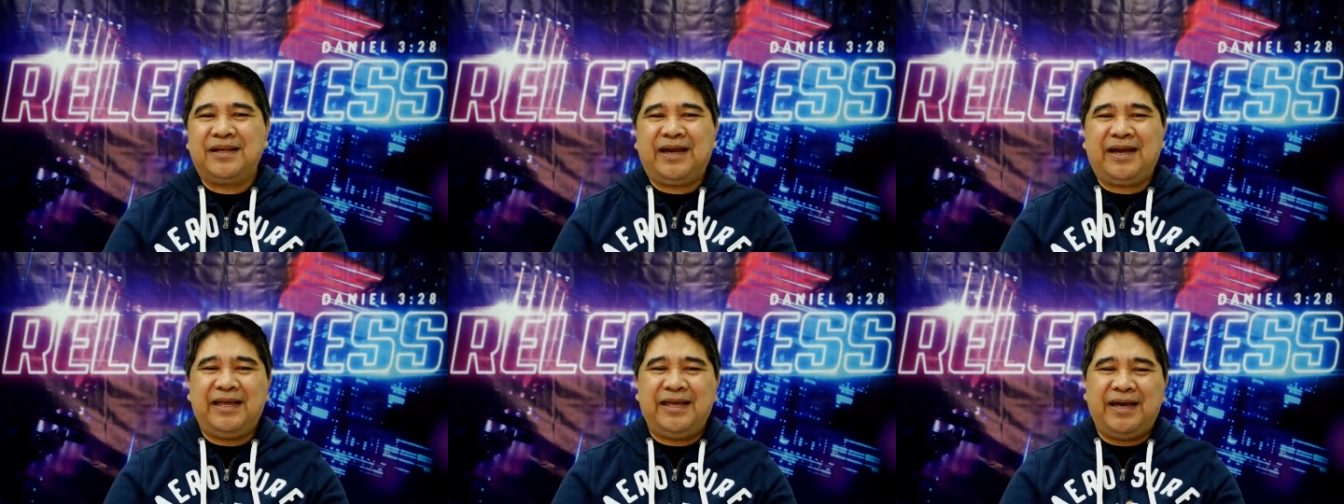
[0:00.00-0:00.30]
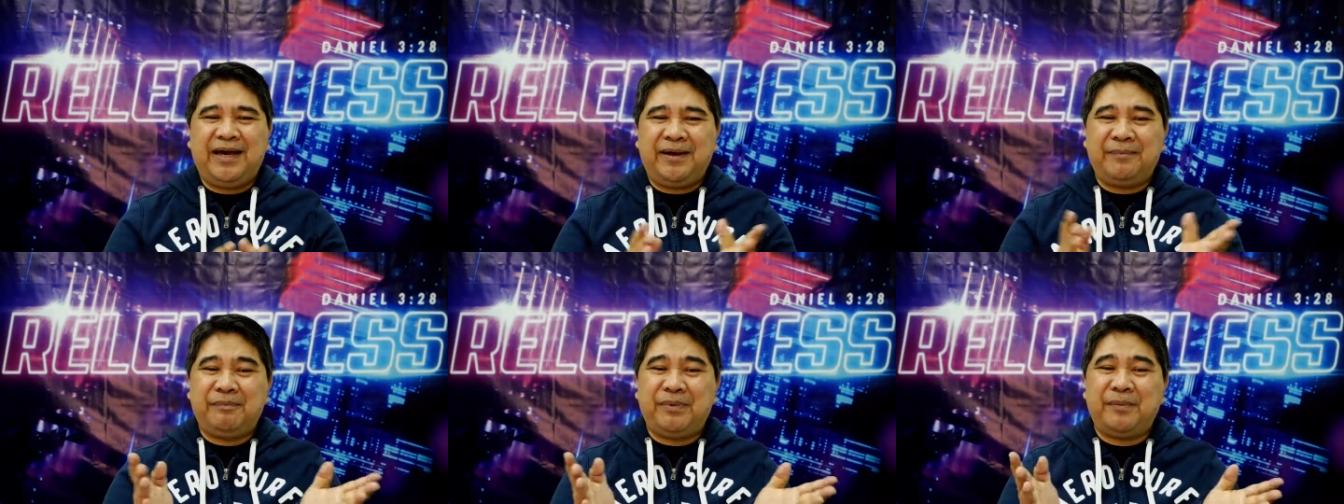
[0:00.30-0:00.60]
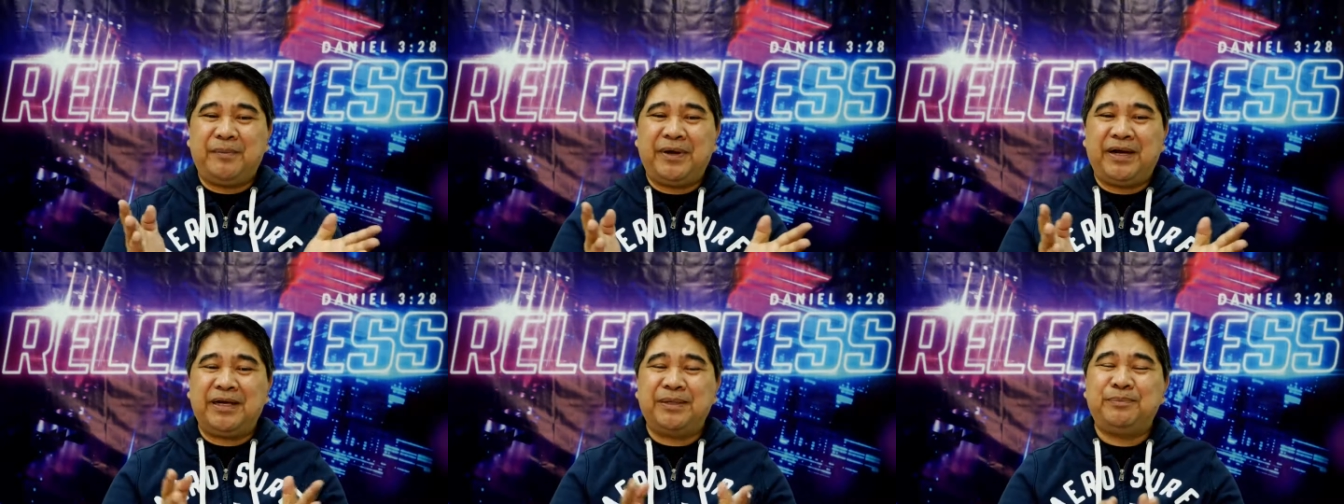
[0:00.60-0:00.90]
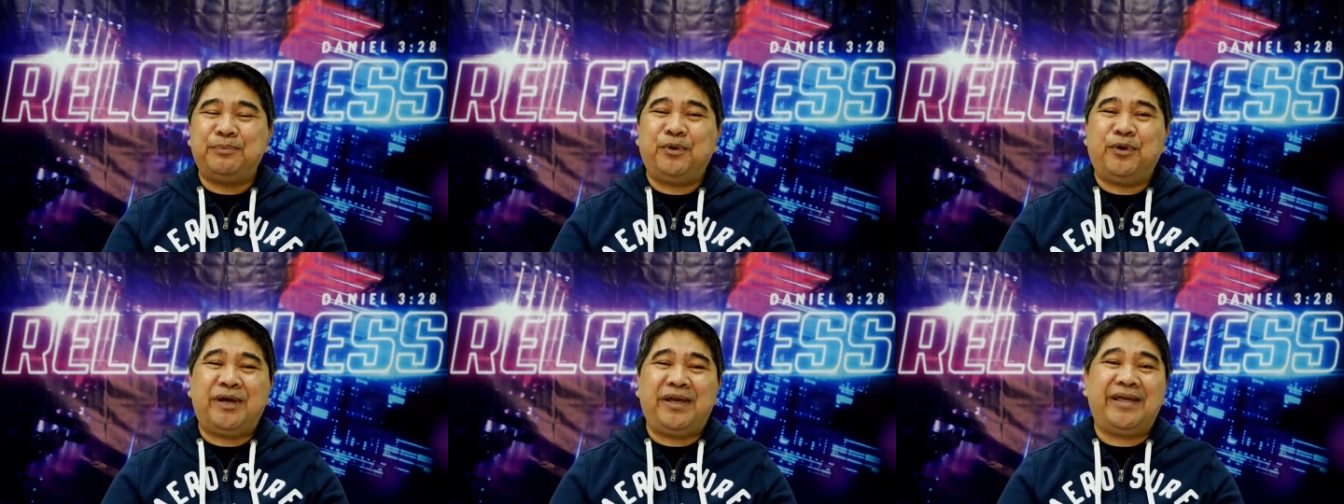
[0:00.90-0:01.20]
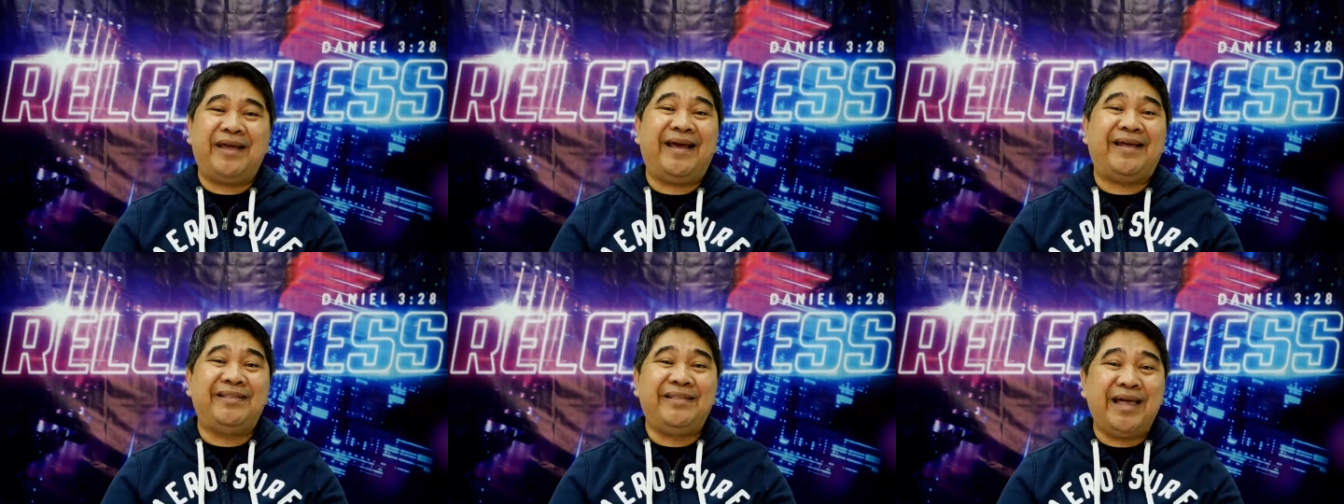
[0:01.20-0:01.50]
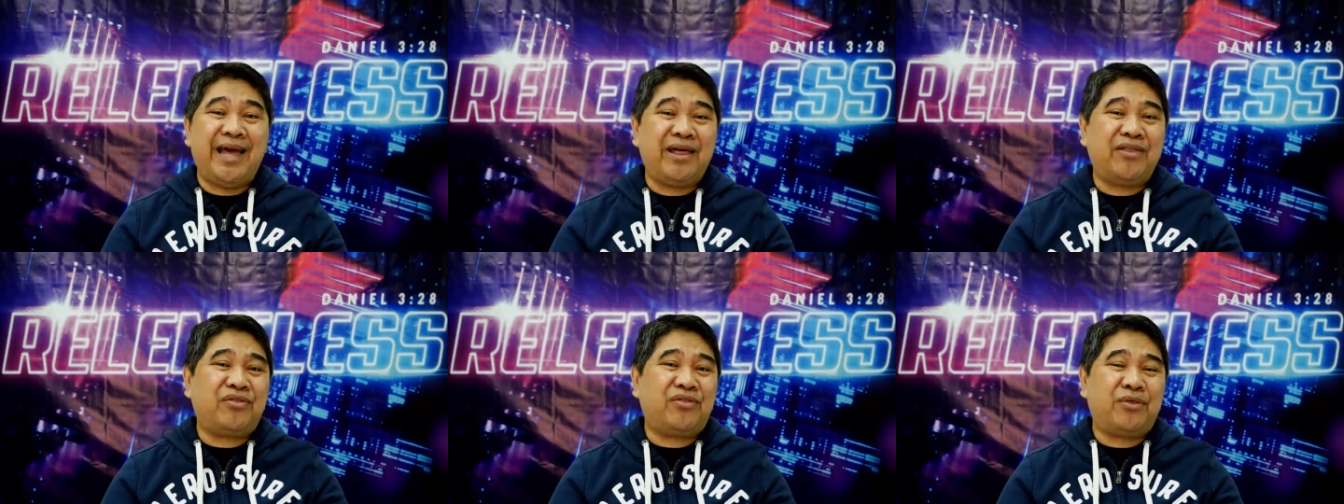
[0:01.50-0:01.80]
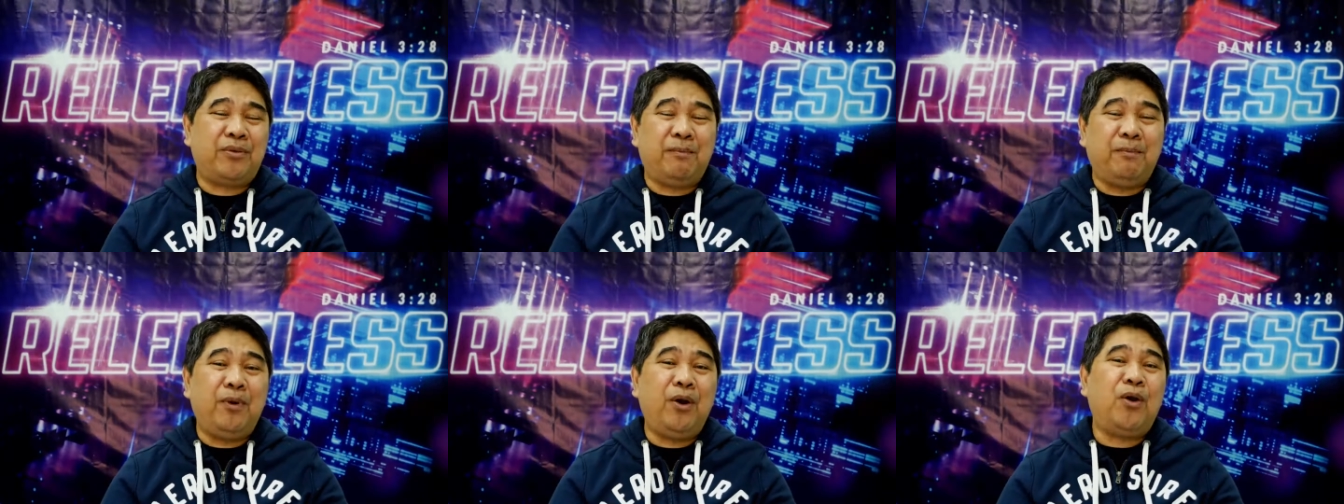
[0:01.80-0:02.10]
Kaya ang pamagat po ay a
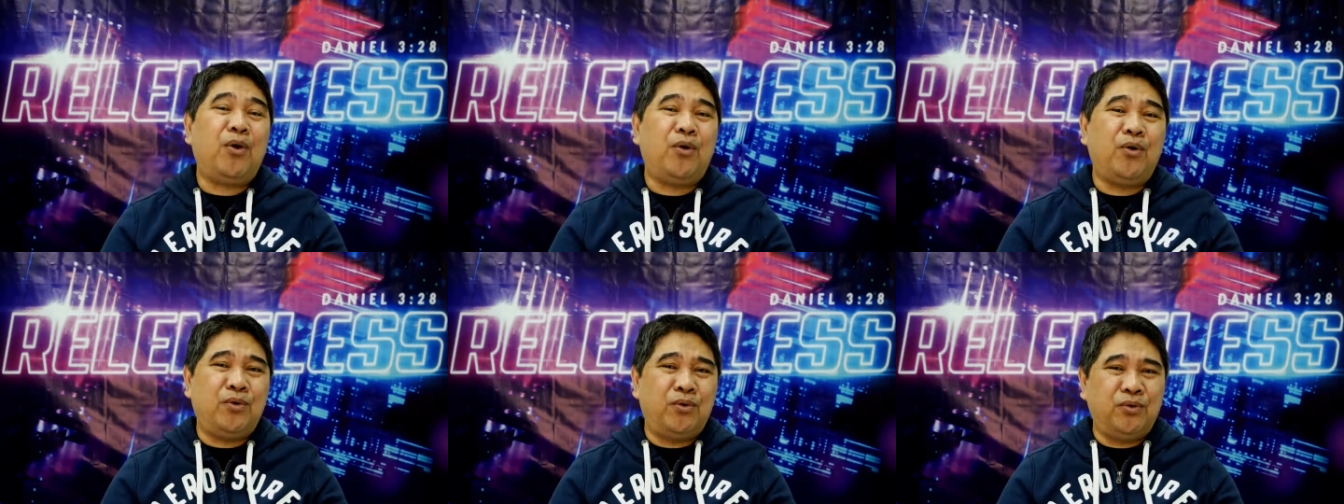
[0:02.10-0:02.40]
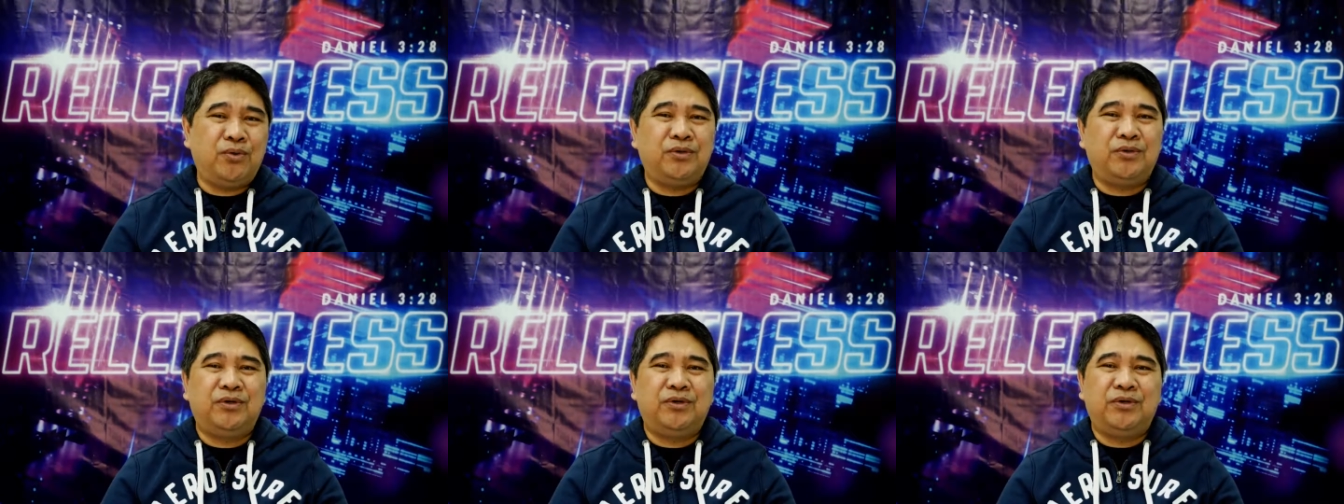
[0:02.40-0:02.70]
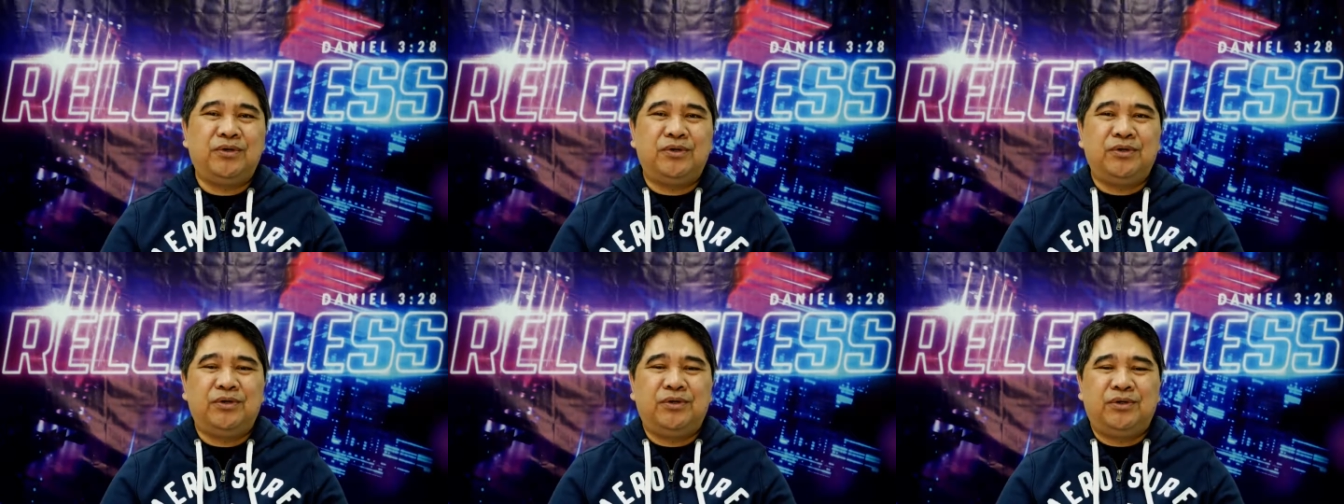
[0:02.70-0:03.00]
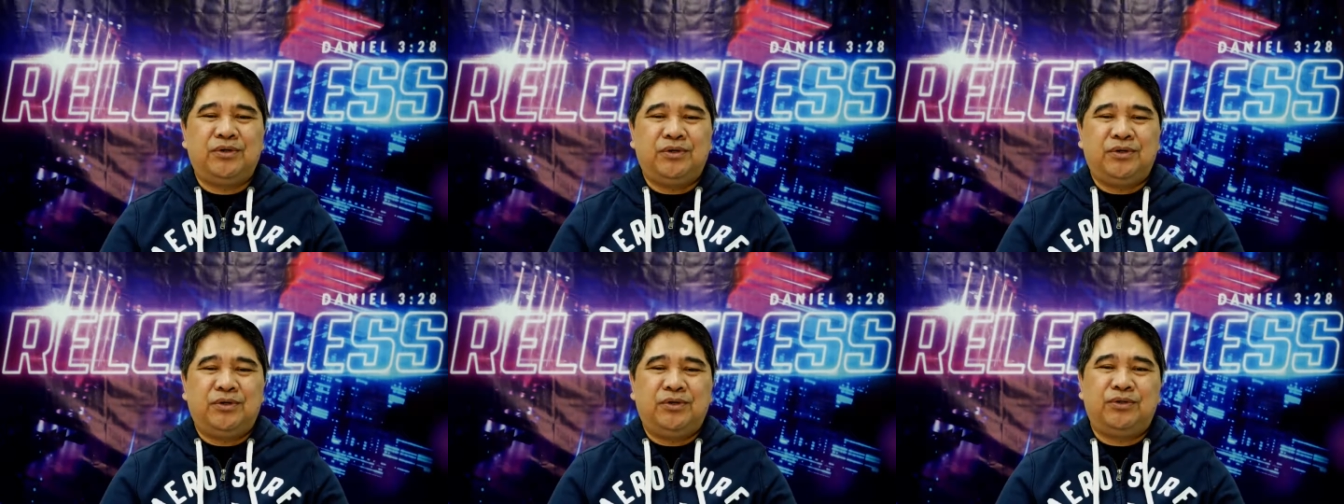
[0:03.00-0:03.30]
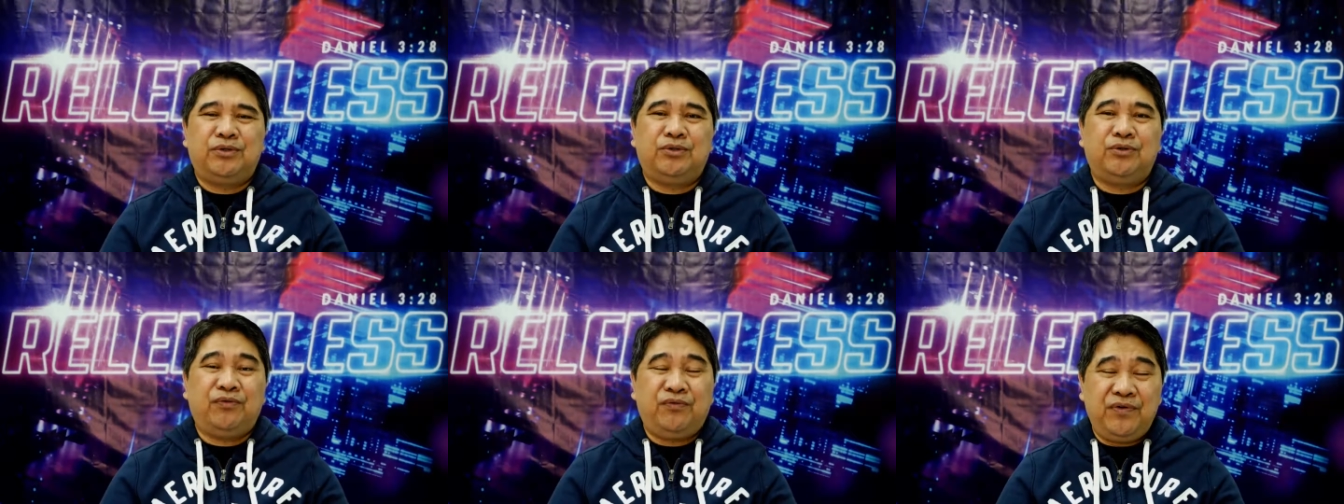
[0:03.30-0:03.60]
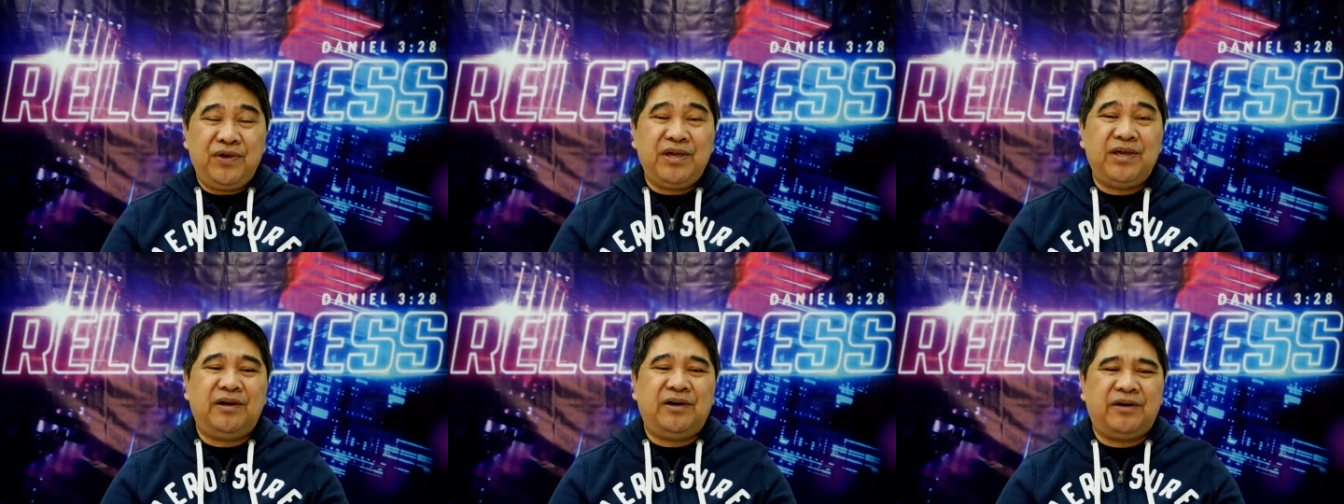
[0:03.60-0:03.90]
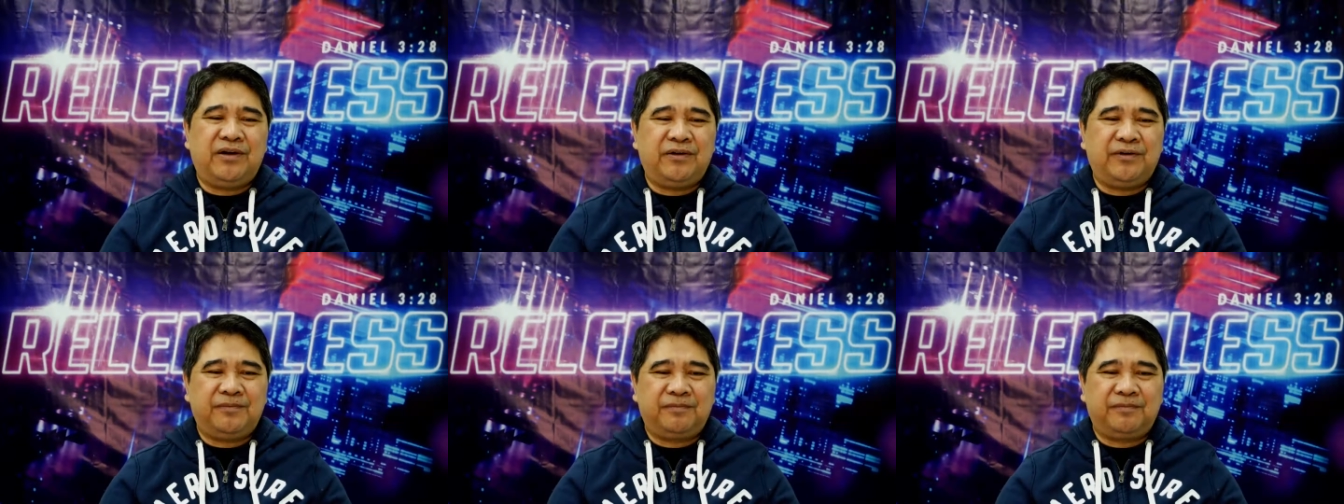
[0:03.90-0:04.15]
death blow to fear.